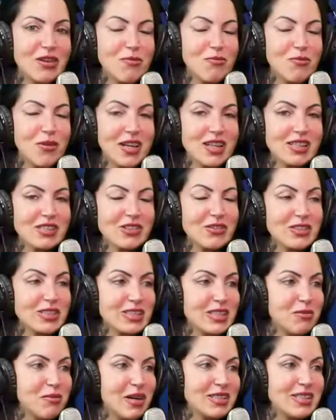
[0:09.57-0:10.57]
que pareça, eu
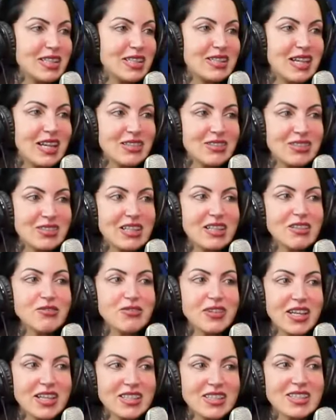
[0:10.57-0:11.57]
gostei mais atrás do que na
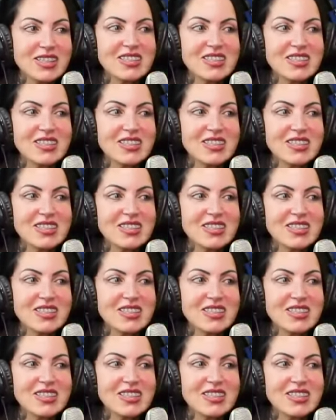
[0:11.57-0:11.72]
frente.